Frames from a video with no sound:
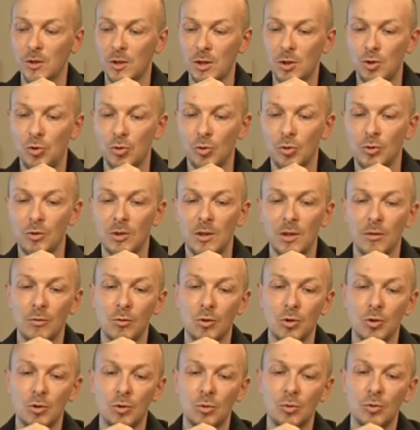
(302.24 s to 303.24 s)
за счет
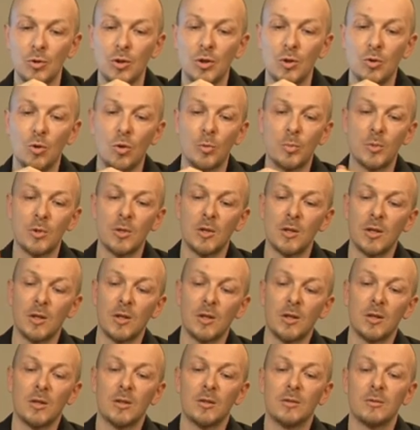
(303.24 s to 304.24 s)
того, что у них
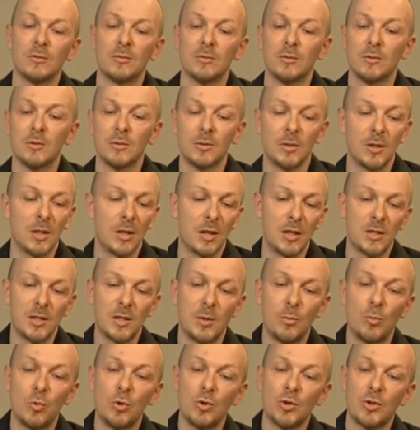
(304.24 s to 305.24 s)
оптика
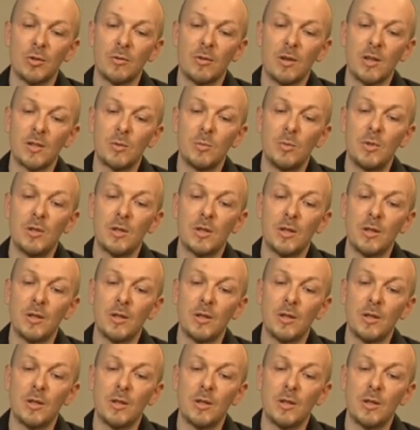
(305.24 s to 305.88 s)
гораздо большего размера,